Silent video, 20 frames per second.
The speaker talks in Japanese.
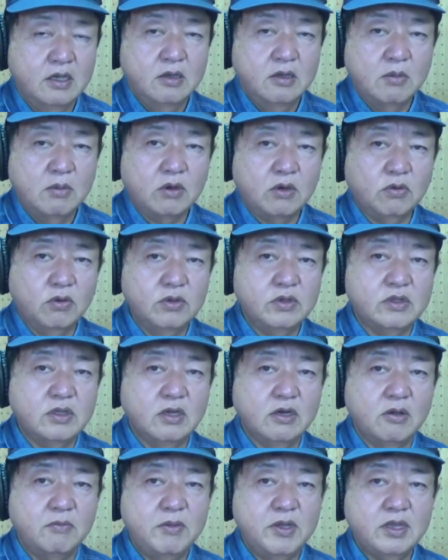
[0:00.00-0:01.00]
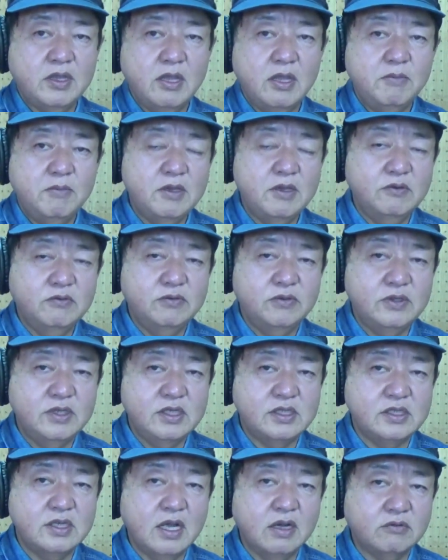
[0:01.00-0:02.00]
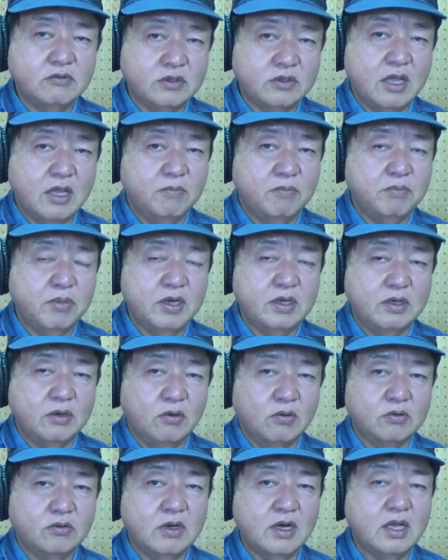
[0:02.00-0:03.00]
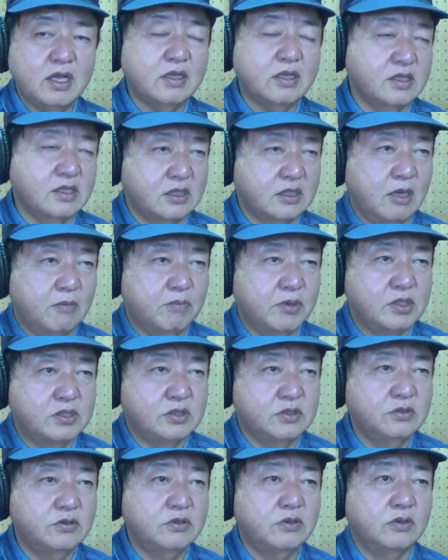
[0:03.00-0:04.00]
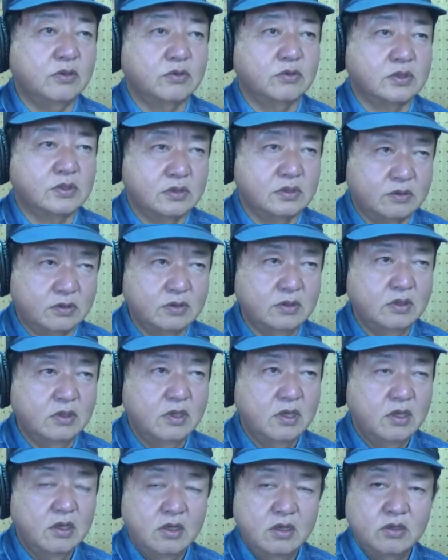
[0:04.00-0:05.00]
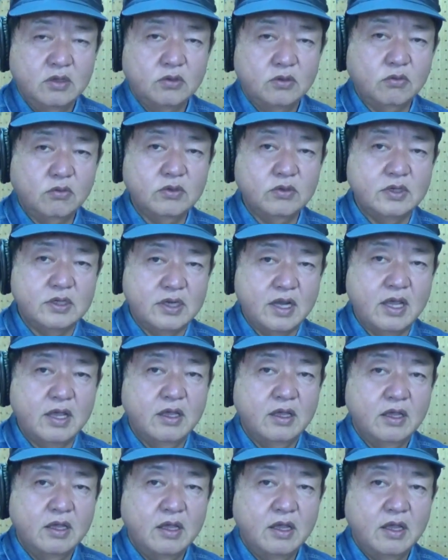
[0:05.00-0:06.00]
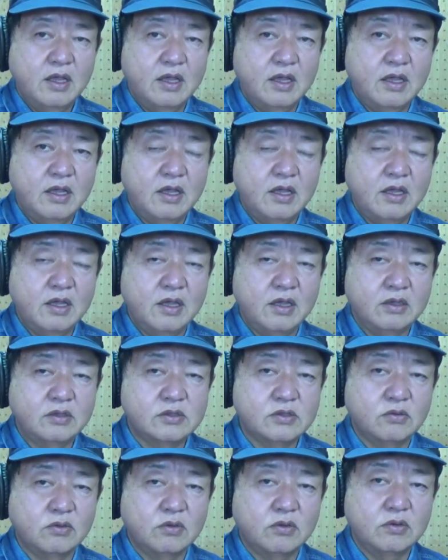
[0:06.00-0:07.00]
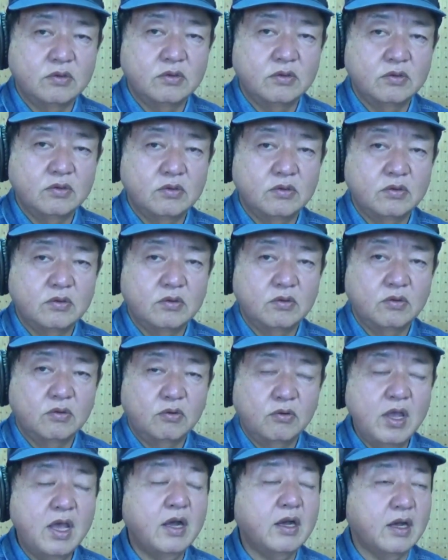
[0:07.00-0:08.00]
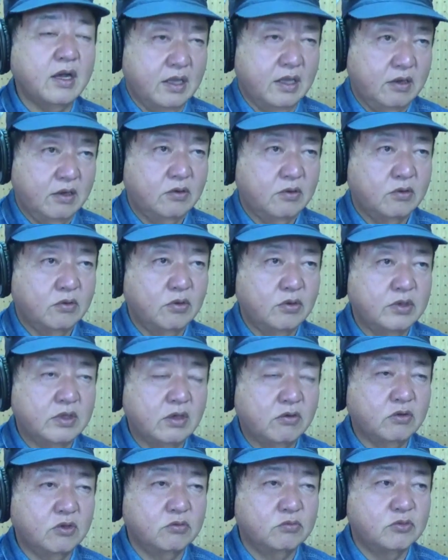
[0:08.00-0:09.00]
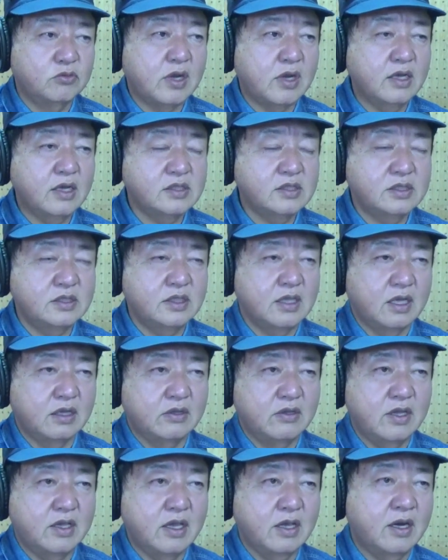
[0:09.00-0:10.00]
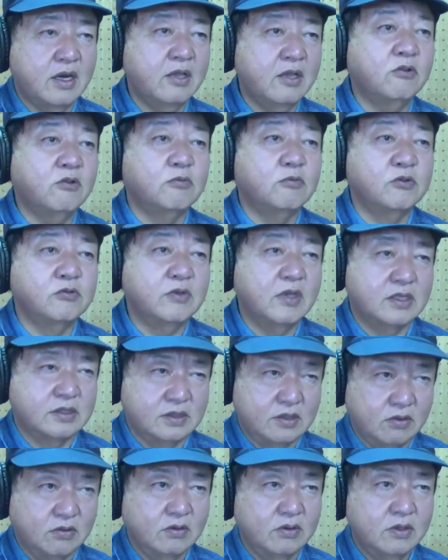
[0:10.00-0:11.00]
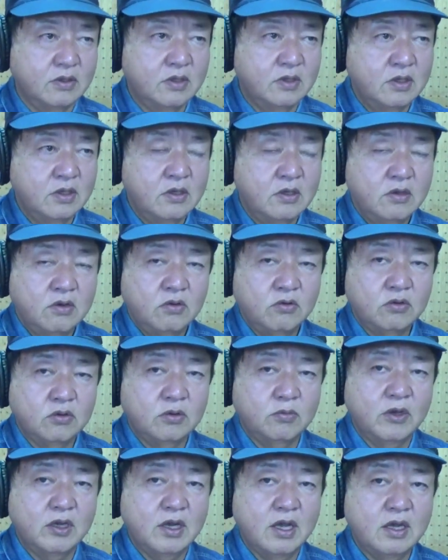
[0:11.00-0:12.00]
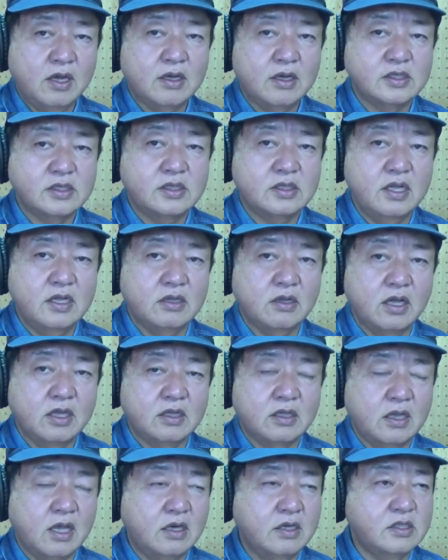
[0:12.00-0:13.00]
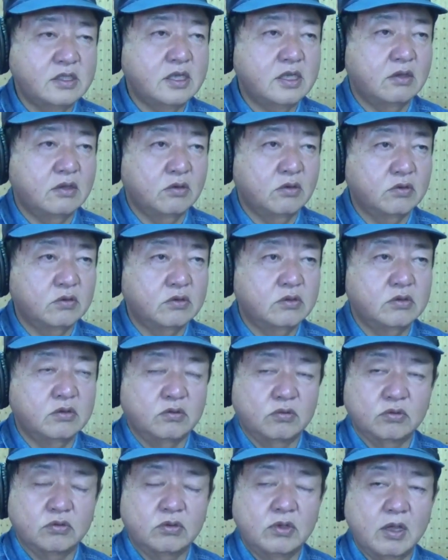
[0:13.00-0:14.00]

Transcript: まあ、こういったのは見て見るふりしなくて、やっぱり、ね、大人たちがやっぱり注意をする。特にね、えー、その、親がこういったこと無関心であってはいけないと思うんですよ。子供は何かしてとあんた何してんのっていうことで